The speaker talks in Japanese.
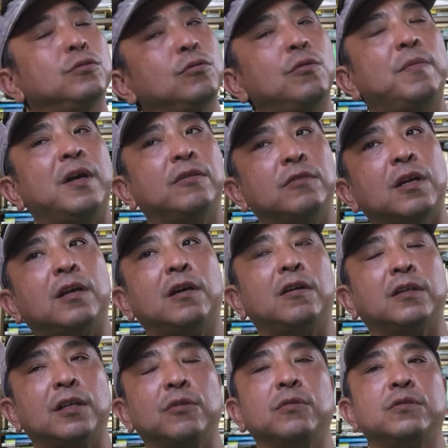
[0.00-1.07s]
15万ぐらいから
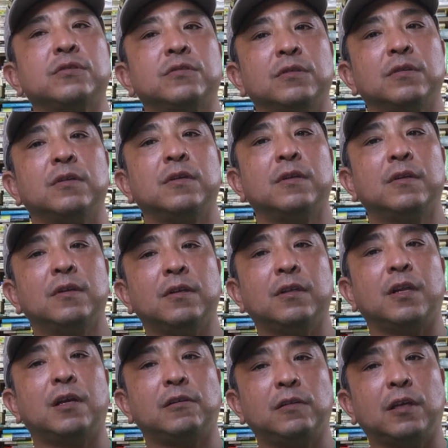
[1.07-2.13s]
楽しく
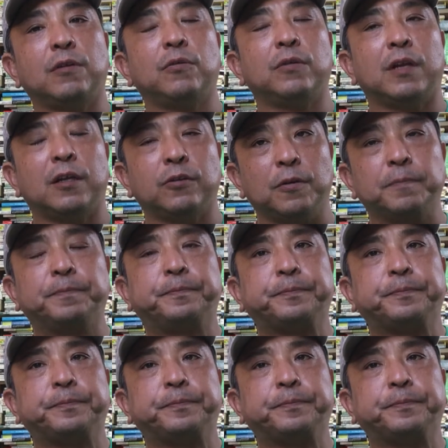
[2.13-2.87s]
なるだろうなと。